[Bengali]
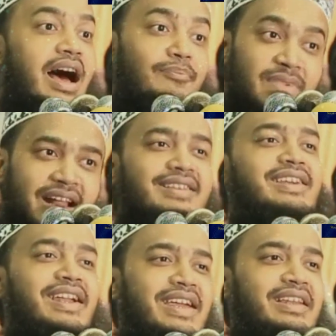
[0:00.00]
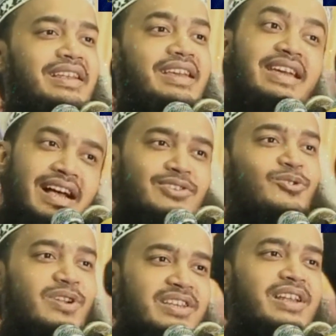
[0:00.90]
আপনারা জানেন কি কাজ
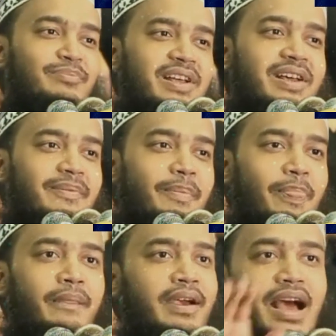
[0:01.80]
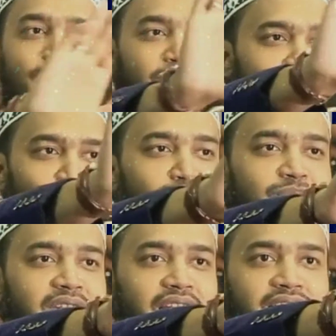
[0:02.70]
করেছেন আপনারা আপনারা
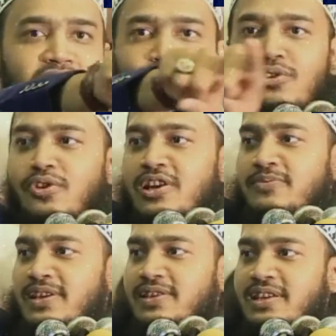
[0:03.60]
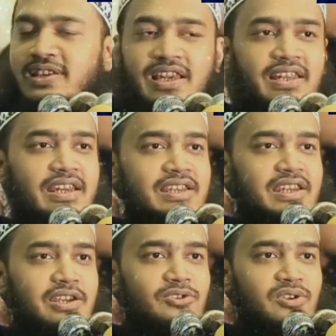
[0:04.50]
বুঝবেন না যে কোনো কলেজ ভার্সিটির ছেলেদেরকে
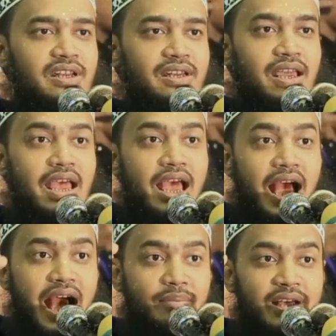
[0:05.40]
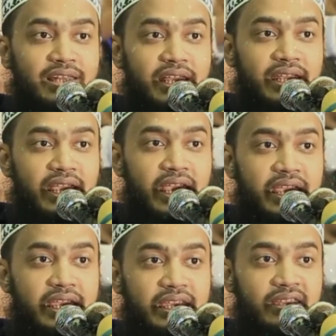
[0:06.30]
জিজ্ঞেস করেন আমাদের এই